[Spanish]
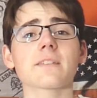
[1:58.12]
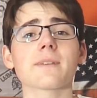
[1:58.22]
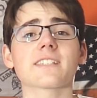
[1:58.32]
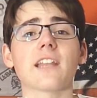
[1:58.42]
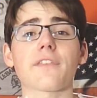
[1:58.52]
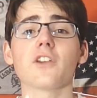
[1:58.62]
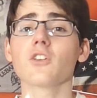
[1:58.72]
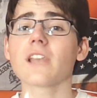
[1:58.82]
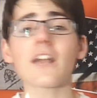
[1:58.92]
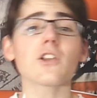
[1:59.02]
Y sin más
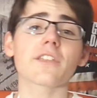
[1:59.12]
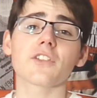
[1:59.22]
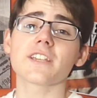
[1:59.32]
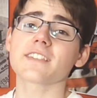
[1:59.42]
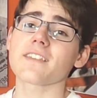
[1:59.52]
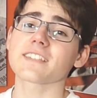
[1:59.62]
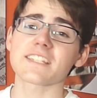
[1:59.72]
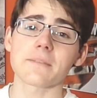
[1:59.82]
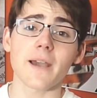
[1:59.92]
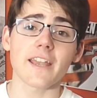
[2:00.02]
dilación, la coleccionista de
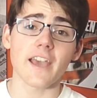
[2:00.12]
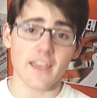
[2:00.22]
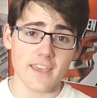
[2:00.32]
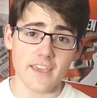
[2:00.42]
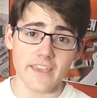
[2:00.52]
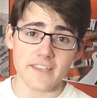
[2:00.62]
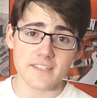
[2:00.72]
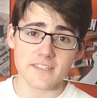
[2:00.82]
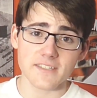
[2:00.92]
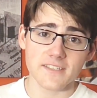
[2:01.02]
esta semana
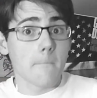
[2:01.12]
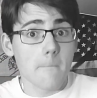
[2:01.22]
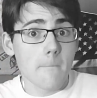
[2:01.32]
es...